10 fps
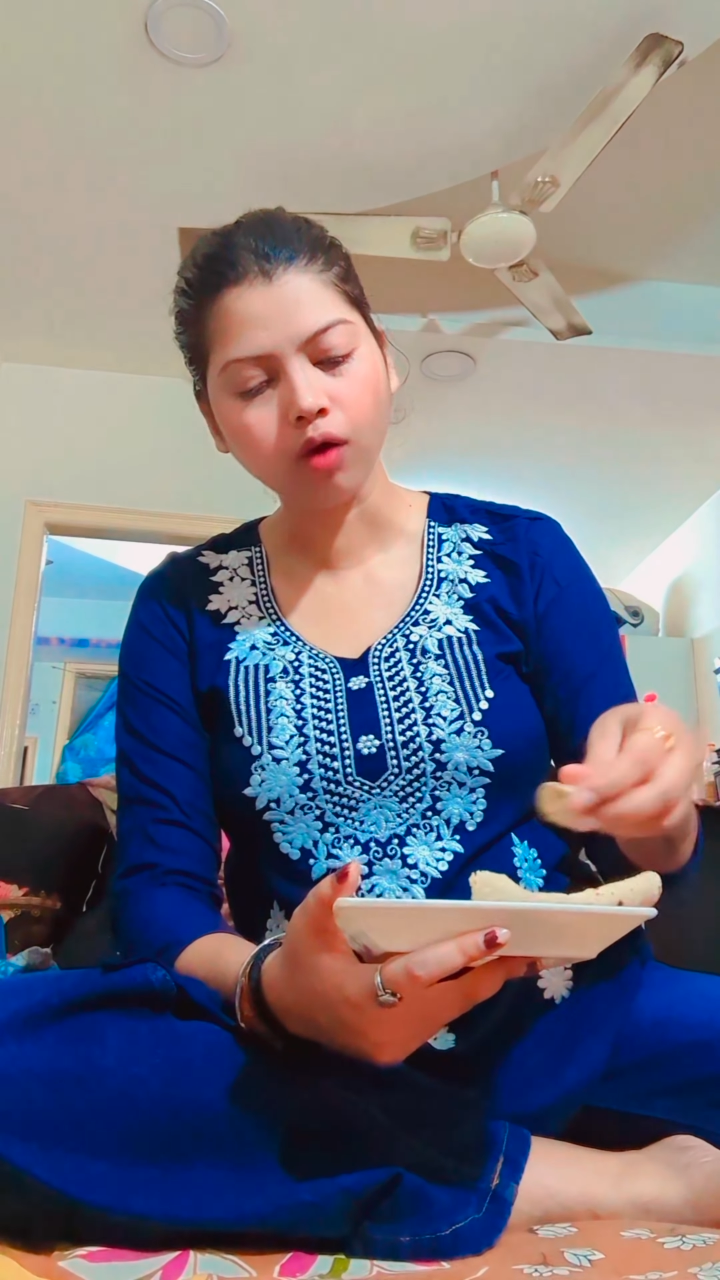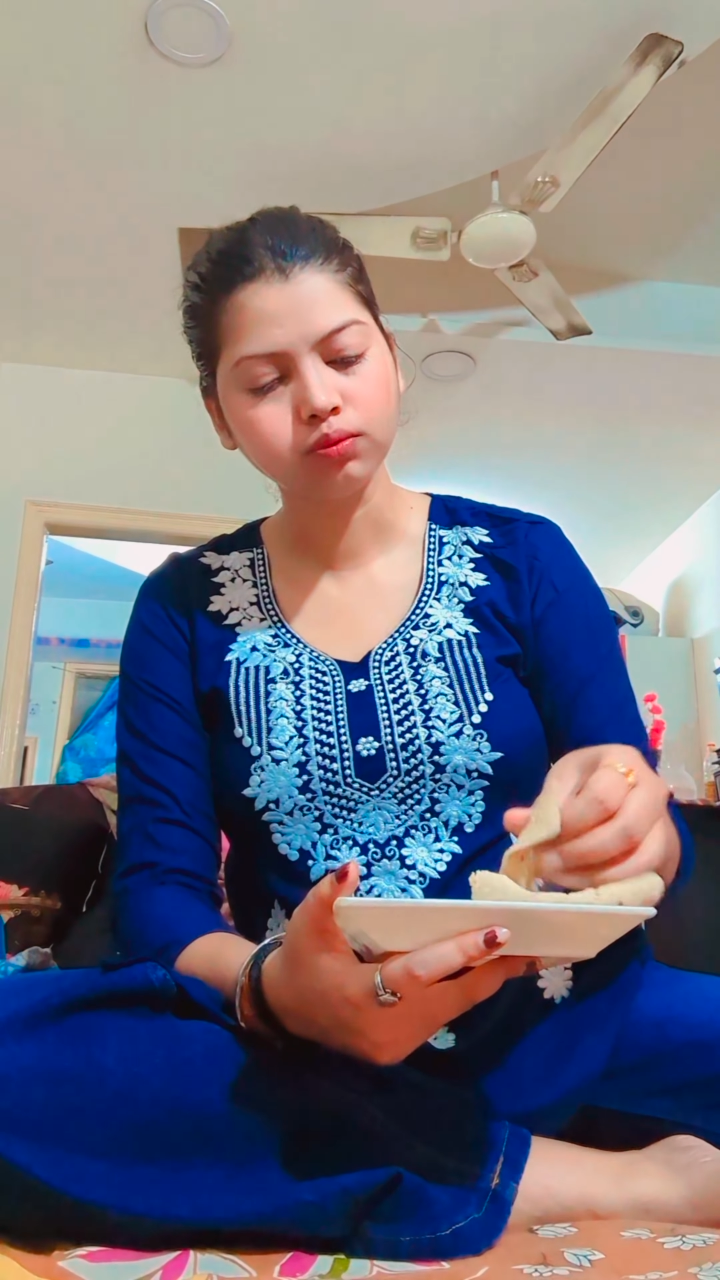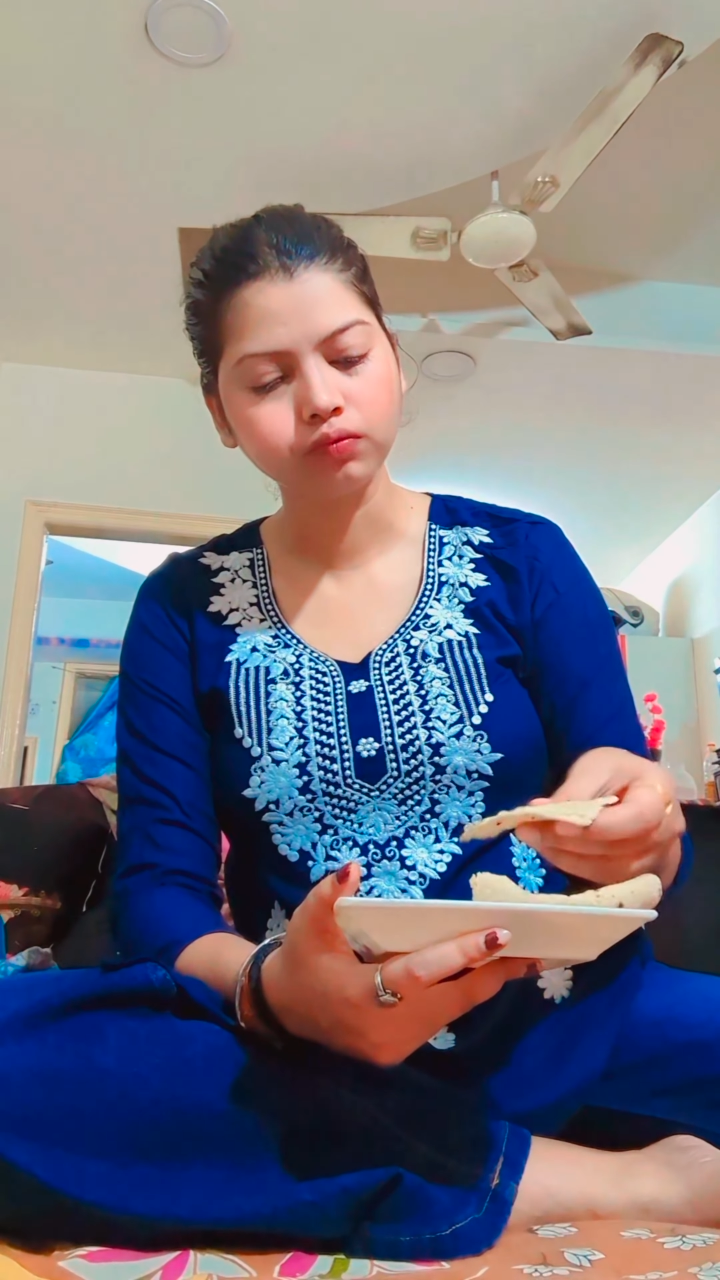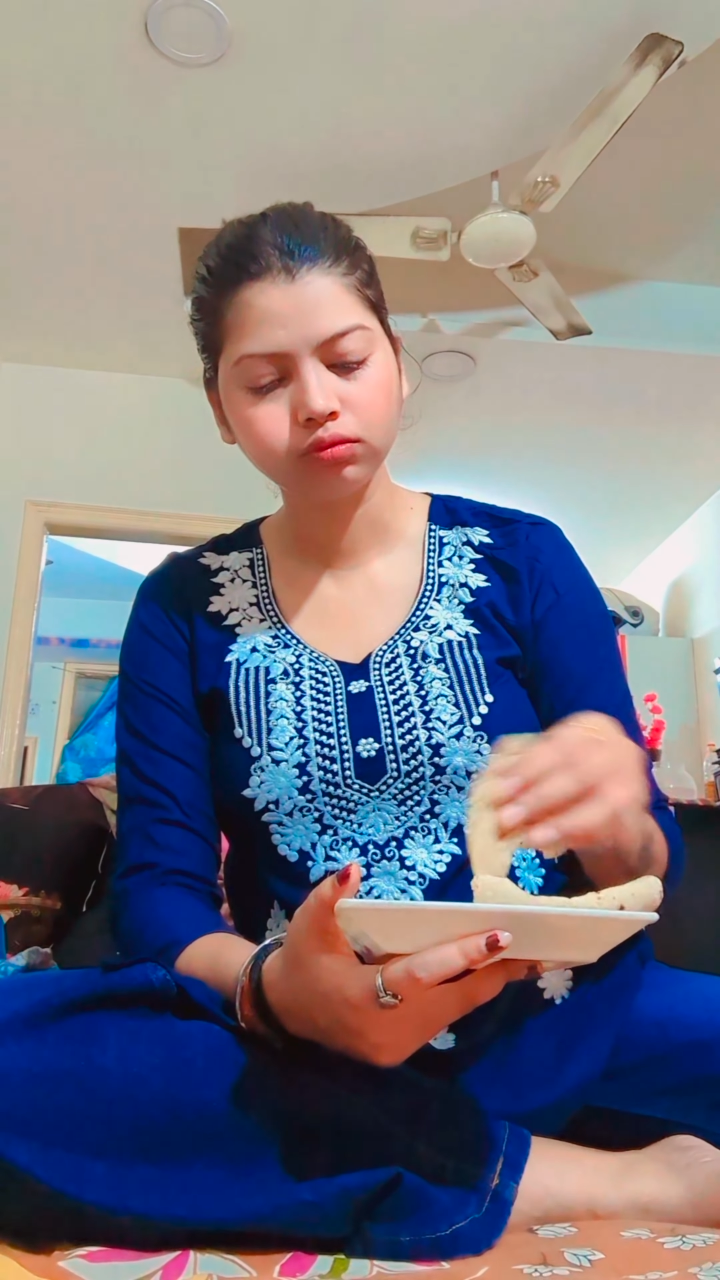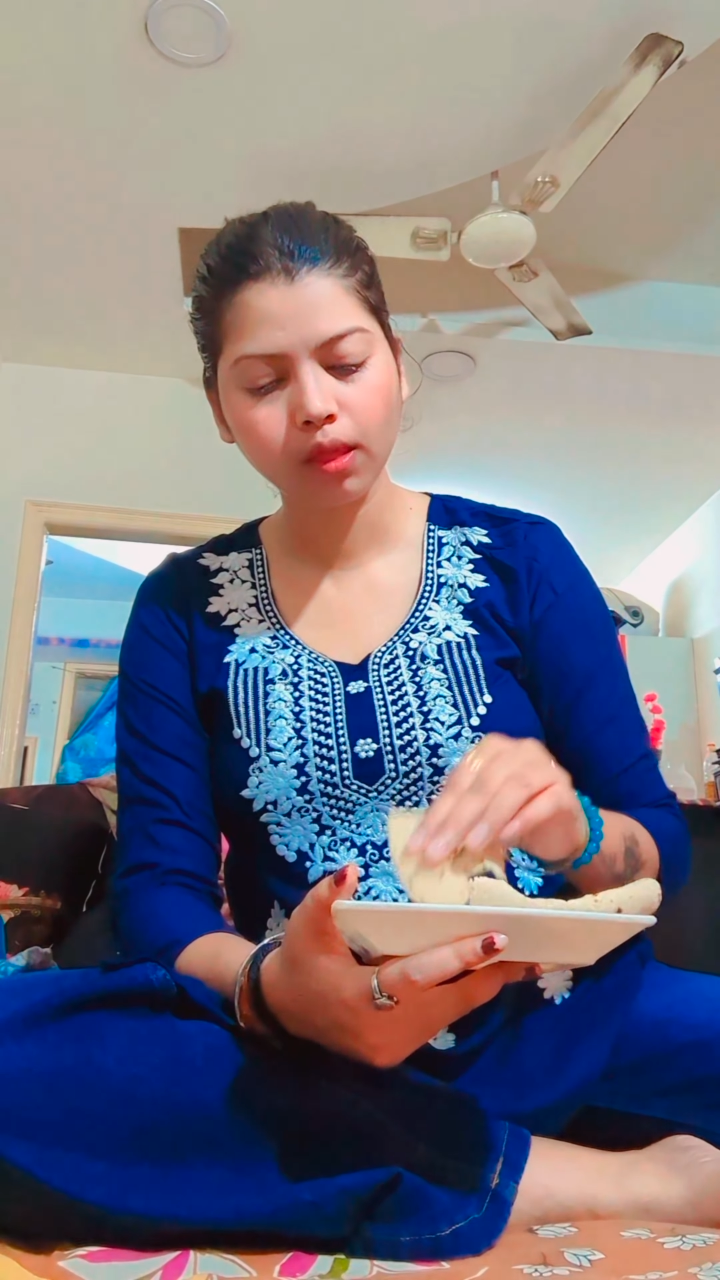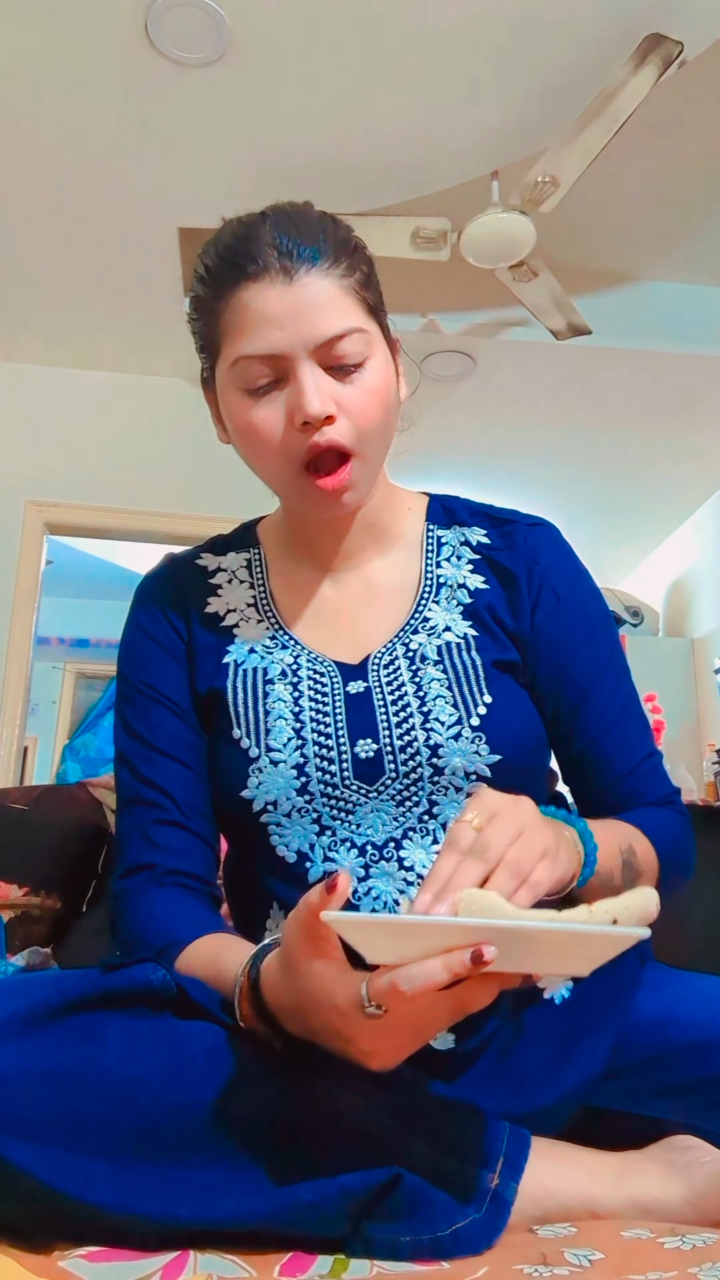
है दिन भर